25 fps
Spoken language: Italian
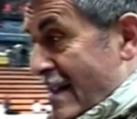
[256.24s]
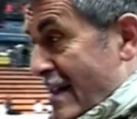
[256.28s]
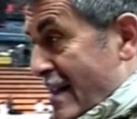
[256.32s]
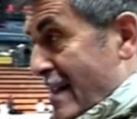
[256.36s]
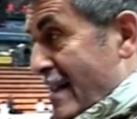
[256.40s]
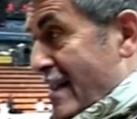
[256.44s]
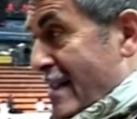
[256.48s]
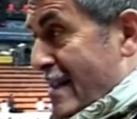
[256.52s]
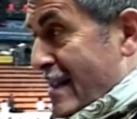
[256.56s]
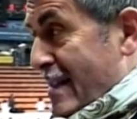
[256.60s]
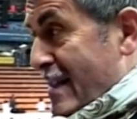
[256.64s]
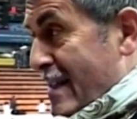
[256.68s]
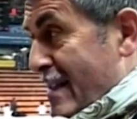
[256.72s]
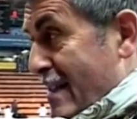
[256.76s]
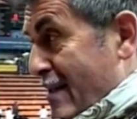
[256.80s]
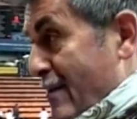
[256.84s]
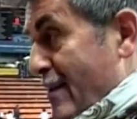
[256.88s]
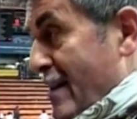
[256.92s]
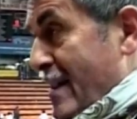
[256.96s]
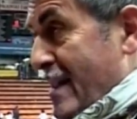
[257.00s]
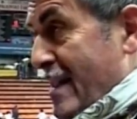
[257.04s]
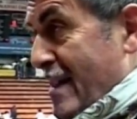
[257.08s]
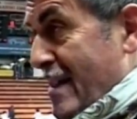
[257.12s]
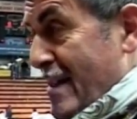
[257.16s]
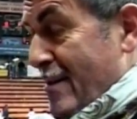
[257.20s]
Eh sì, si
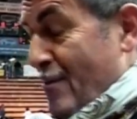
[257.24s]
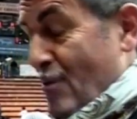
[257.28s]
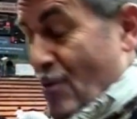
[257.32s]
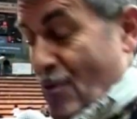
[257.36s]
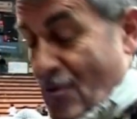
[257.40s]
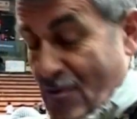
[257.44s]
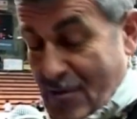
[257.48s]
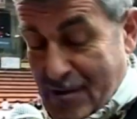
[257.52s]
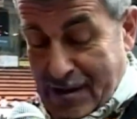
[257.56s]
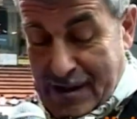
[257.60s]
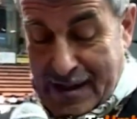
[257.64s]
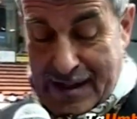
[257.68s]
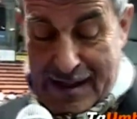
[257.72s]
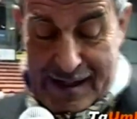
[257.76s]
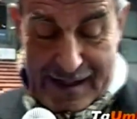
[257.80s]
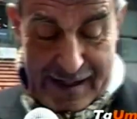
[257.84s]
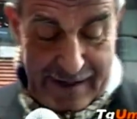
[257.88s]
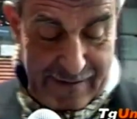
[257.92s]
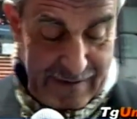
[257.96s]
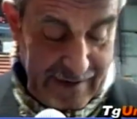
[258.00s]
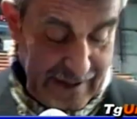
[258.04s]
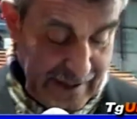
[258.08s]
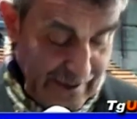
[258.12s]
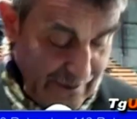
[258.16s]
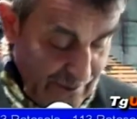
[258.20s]
meritava Bologna e eh,
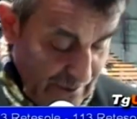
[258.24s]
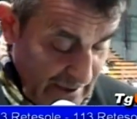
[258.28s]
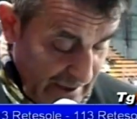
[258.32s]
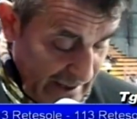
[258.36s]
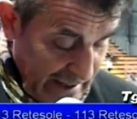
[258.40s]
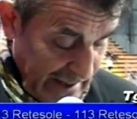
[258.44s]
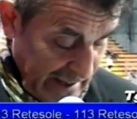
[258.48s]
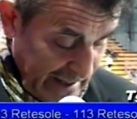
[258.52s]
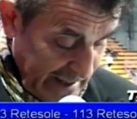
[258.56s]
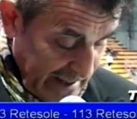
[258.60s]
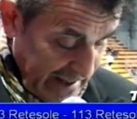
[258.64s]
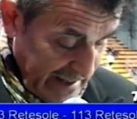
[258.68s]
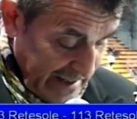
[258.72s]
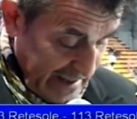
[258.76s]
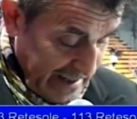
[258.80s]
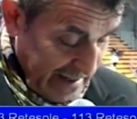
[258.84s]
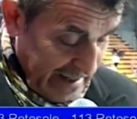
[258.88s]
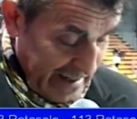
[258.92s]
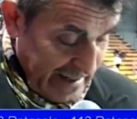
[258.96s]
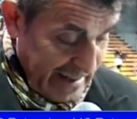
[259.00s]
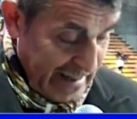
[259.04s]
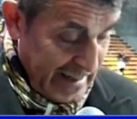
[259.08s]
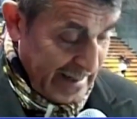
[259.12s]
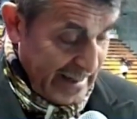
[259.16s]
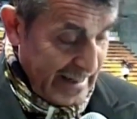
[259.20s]
vi devo
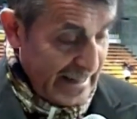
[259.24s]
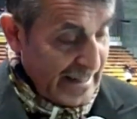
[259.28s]
dire...